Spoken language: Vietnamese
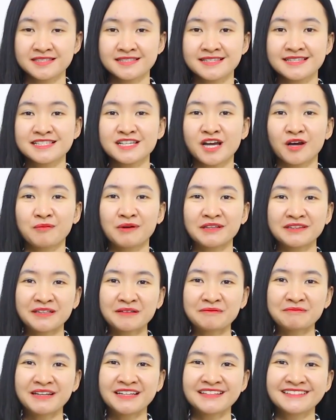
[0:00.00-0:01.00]
Xin chào bạn
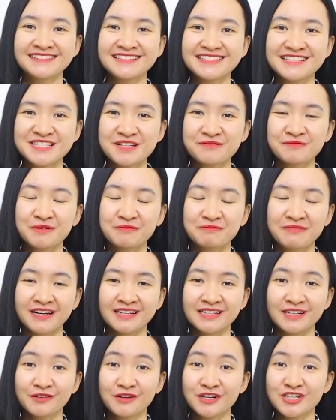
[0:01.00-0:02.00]
thân mến, chào mừng
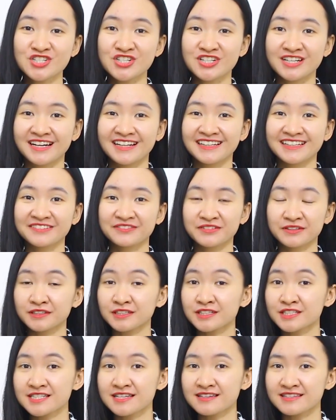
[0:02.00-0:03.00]
bạn đã quay trở lại với
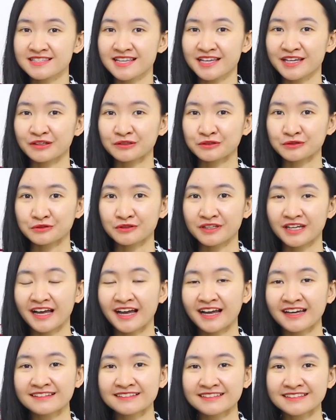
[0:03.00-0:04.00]
những chia sẻ của Tuệ
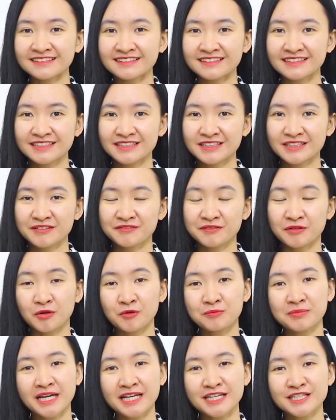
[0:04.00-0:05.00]
An. Và
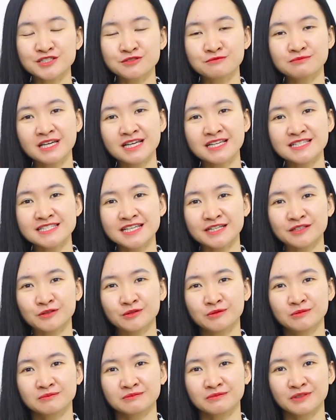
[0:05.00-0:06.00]
hôm nay chúng ta sẽ
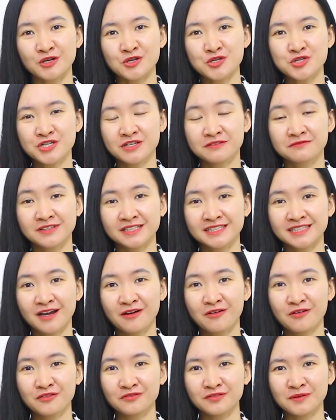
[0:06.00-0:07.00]
cùng nói chuyện với
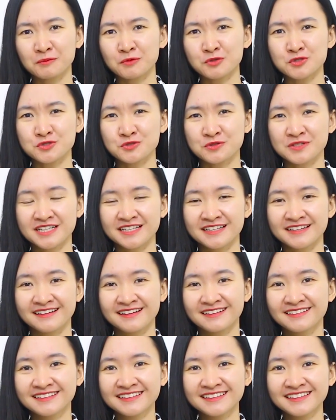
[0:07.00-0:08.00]
nhau về một chủ đề
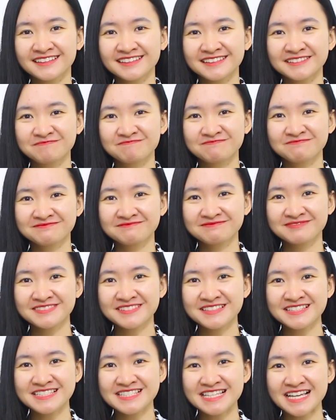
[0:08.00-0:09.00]
hơi uh,
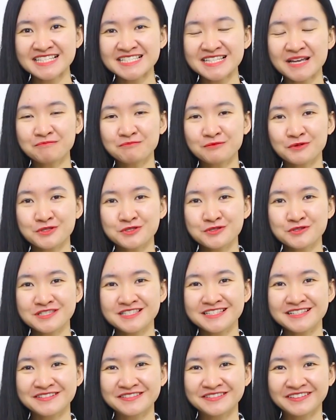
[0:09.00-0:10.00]
xa xăm một chút
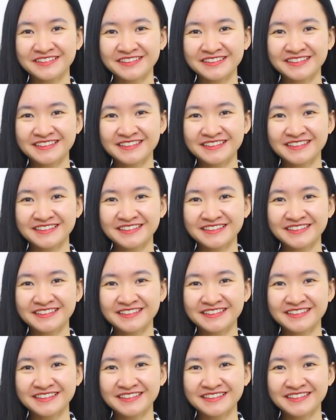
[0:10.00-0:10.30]
xíu.